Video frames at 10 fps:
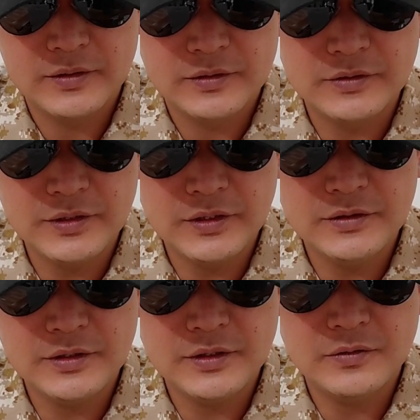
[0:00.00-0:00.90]
그때
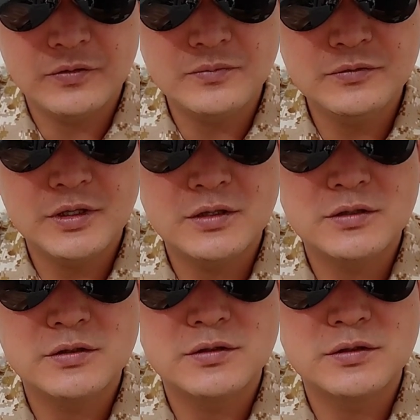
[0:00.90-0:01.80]
이제 너무나
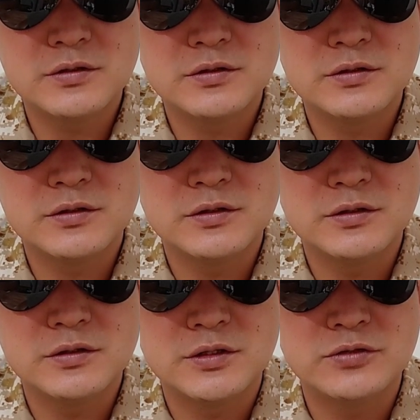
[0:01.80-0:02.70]
어떤 그